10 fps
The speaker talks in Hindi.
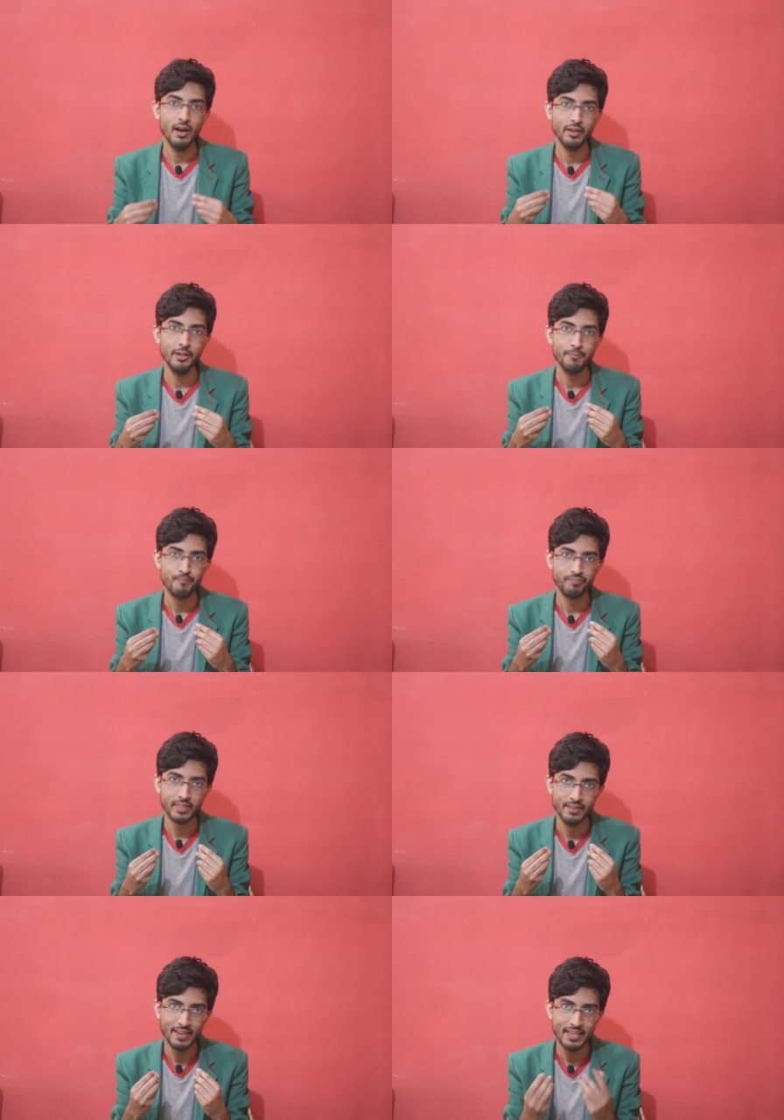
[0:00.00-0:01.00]
अगर
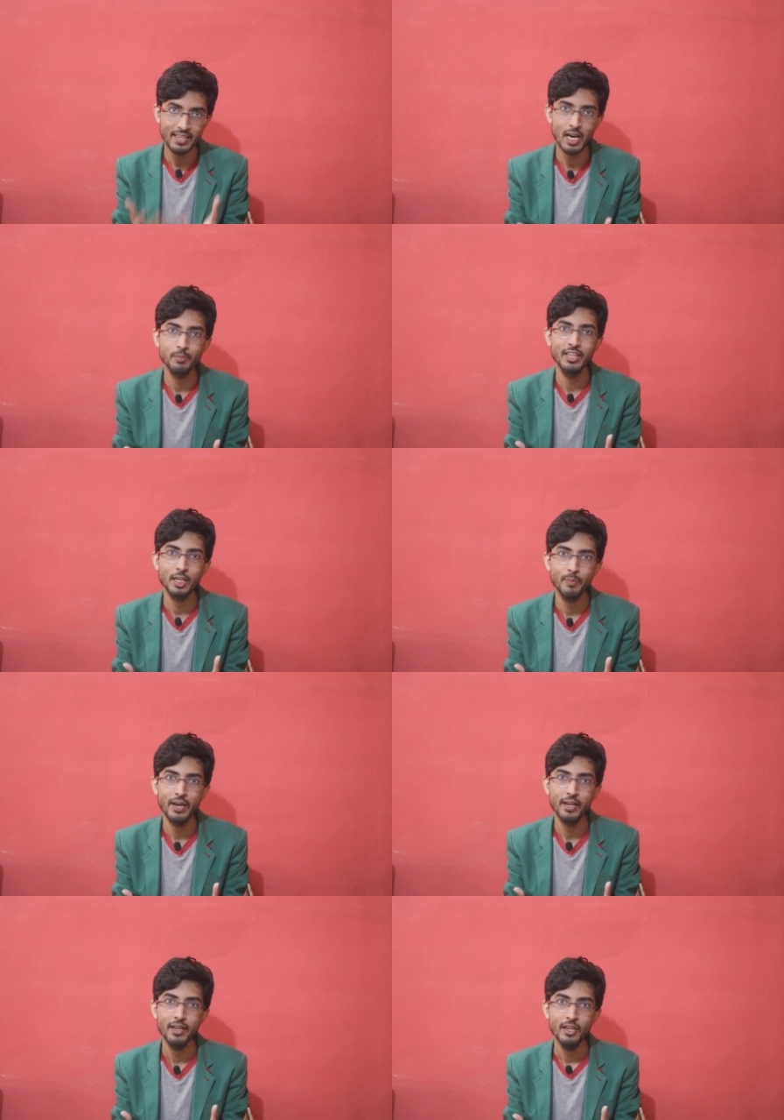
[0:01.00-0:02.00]
नहीं आप देख
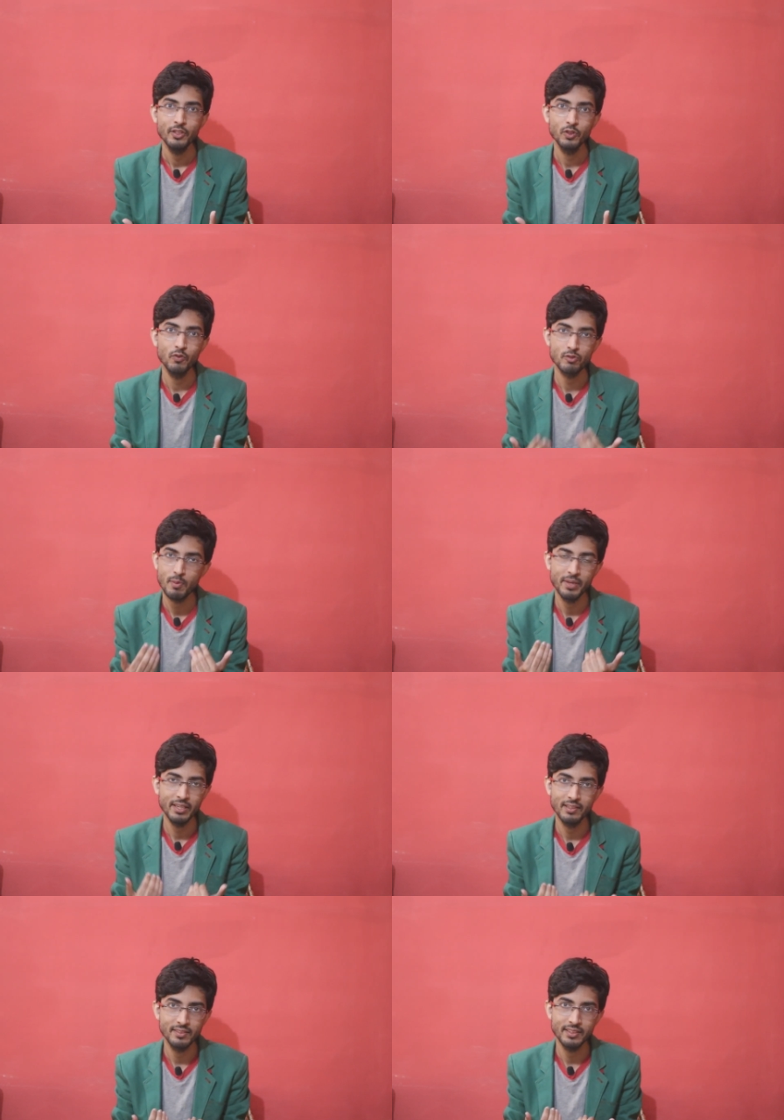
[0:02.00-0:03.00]
पाए तो उसमें
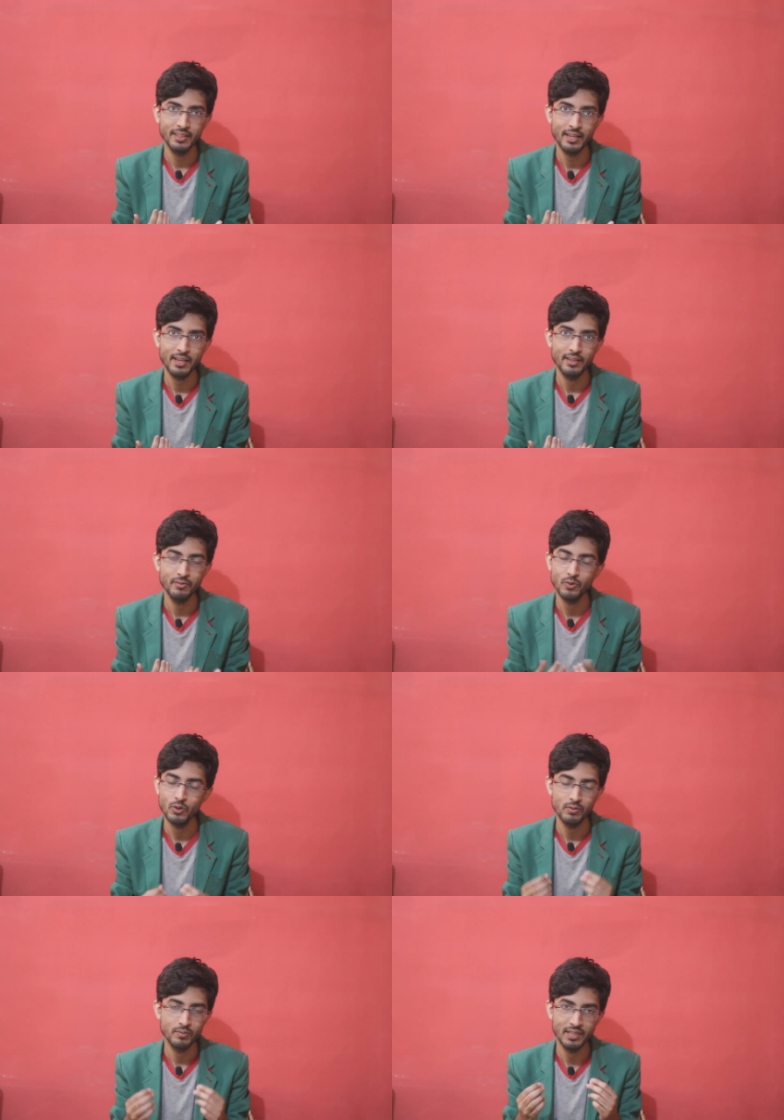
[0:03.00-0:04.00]
मेरी गलती नहीं है वो
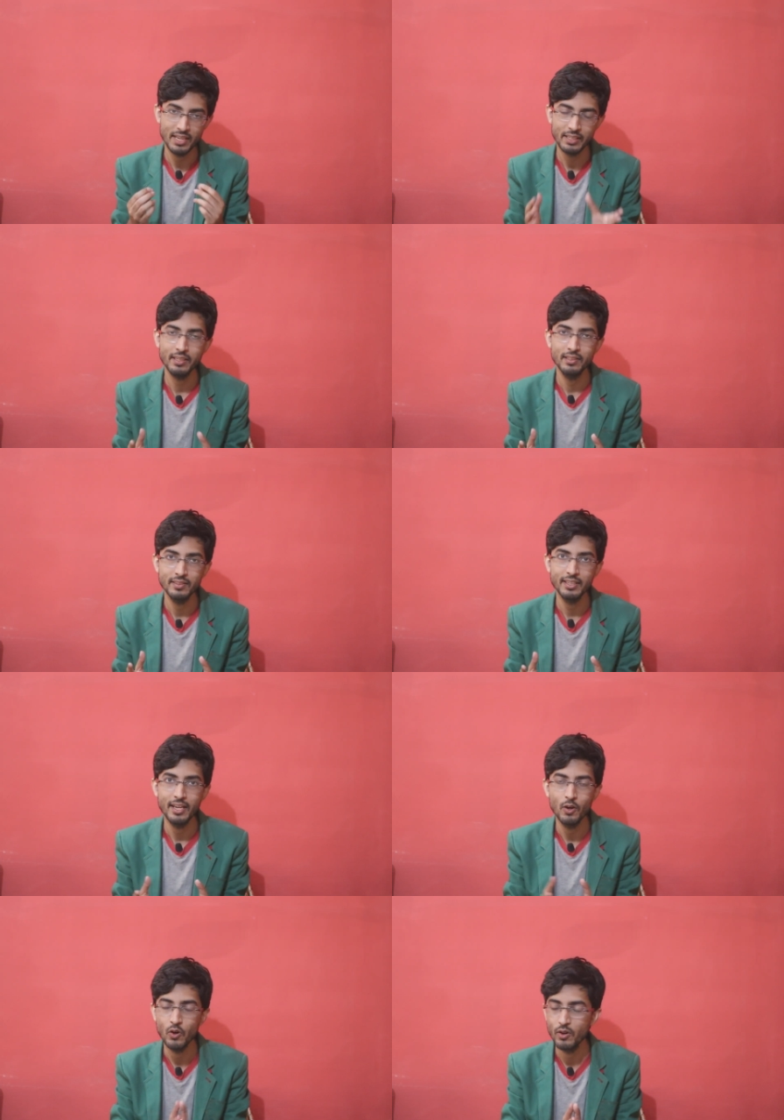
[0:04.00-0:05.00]
लिंक की गलती
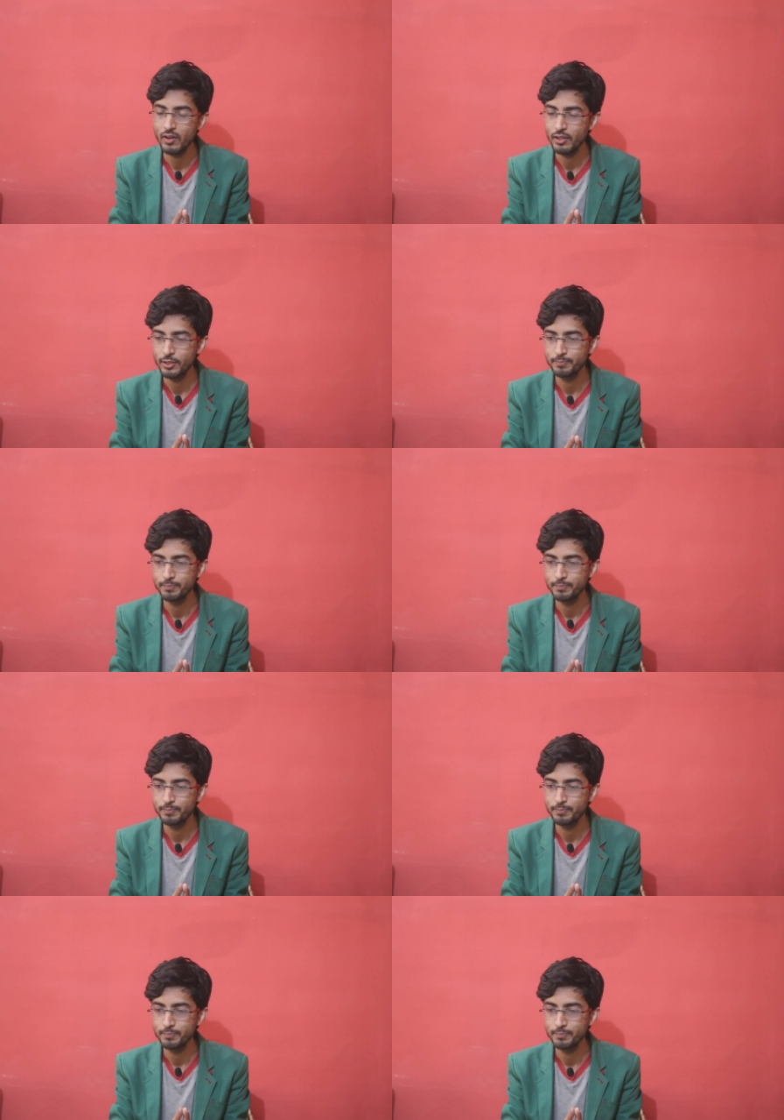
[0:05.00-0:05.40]
है और